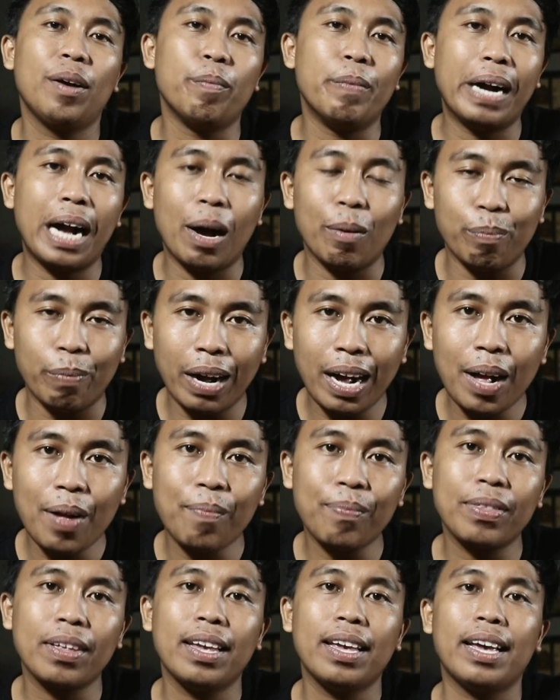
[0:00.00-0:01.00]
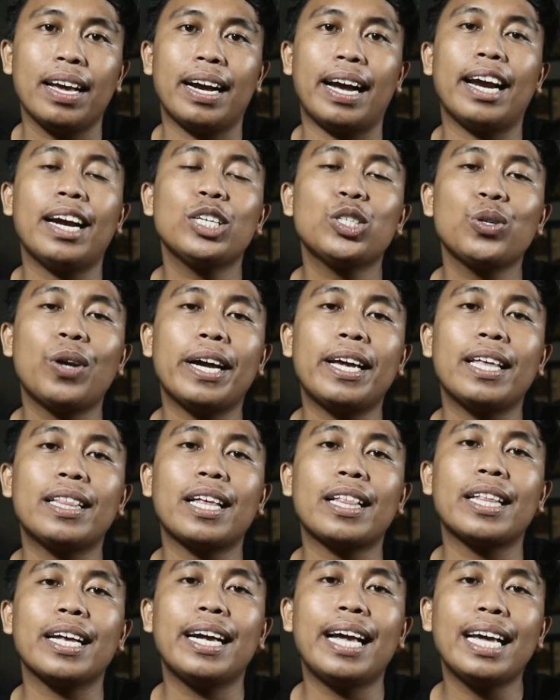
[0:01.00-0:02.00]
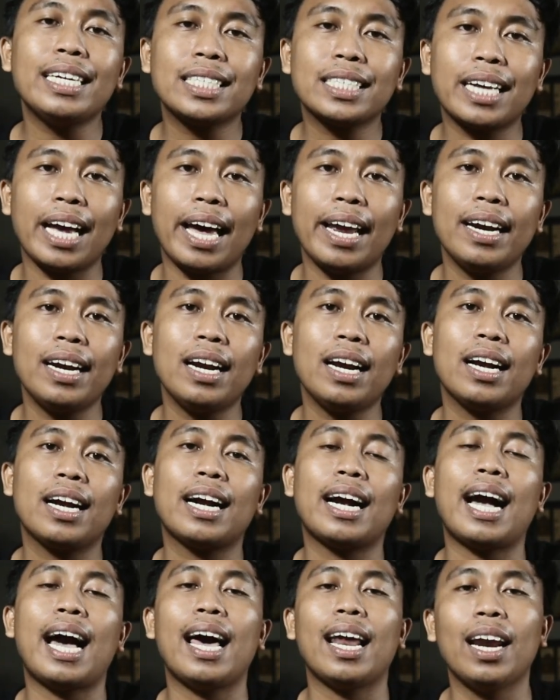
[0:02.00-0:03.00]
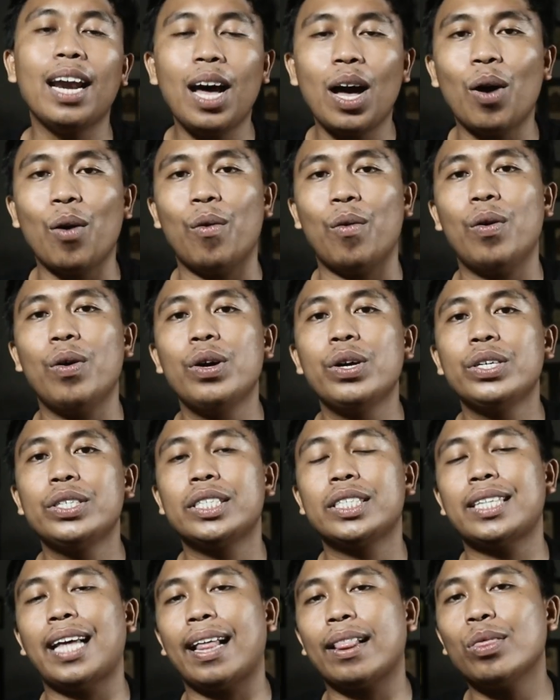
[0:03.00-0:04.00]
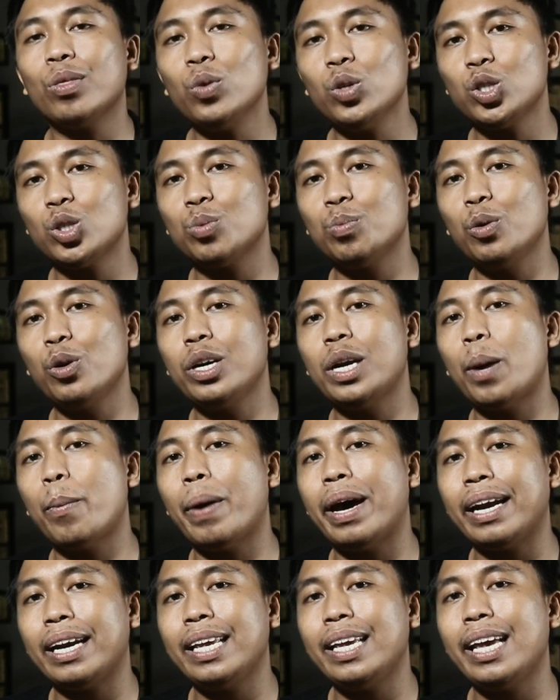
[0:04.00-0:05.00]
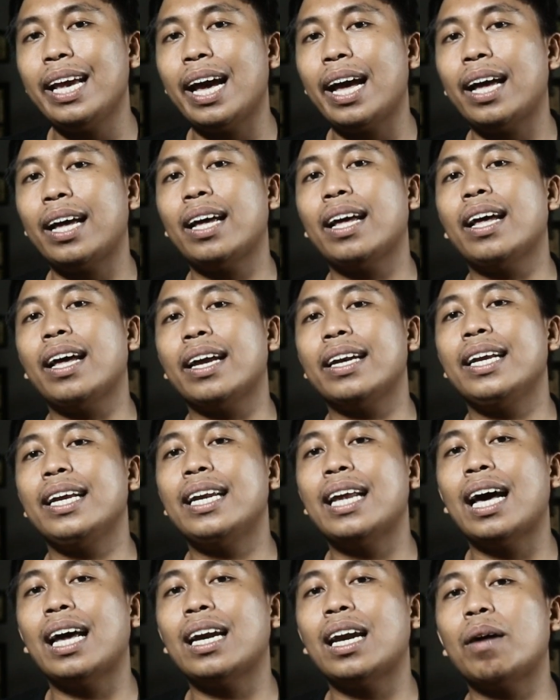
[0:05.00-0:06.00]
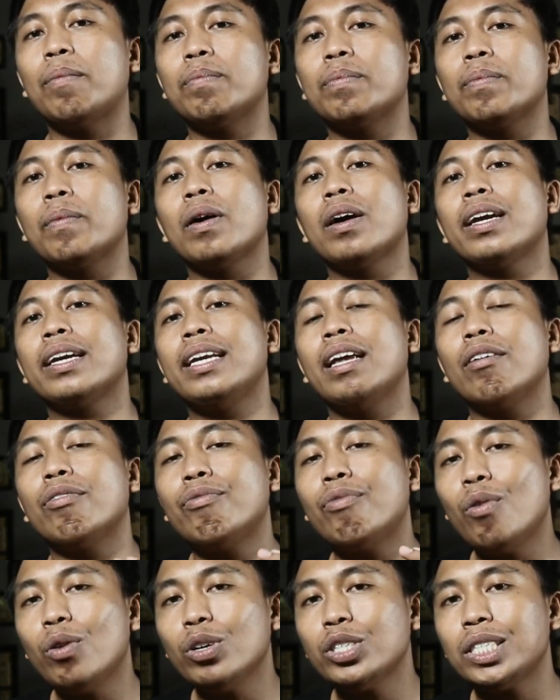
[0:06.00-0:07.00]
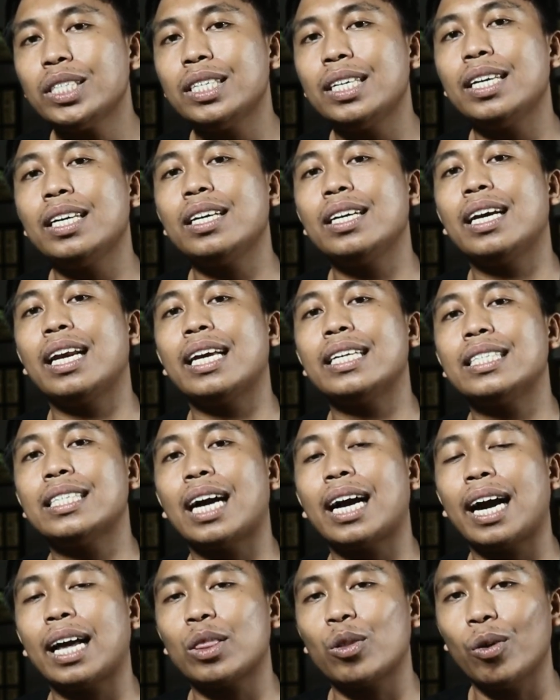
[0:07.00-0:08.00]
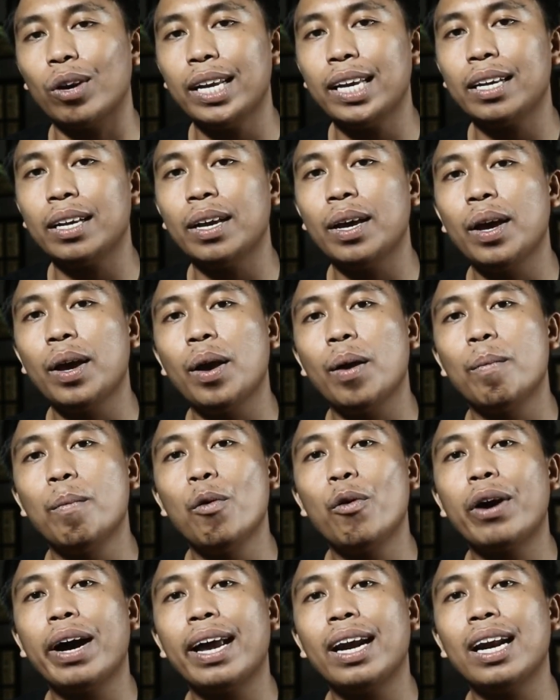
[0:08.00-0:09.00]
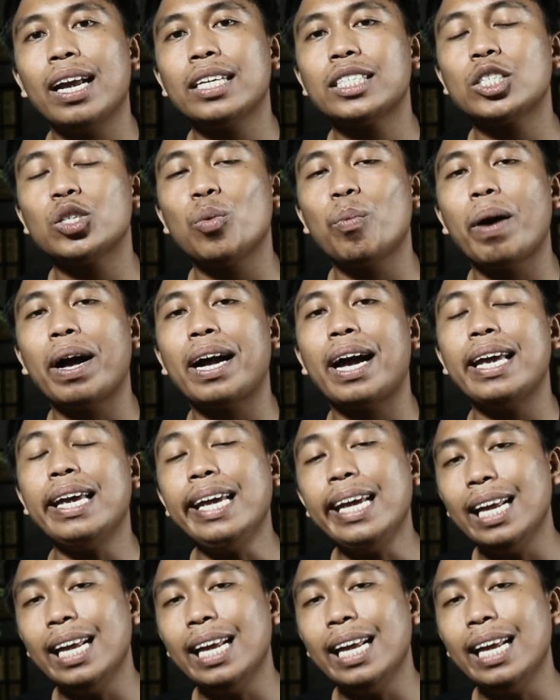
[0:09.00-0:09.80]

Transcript: Mengapa? Karena sudah kita tegaskan kalau status Bunda Maria di dalam devosi gereja Katolik bukanlah sebagai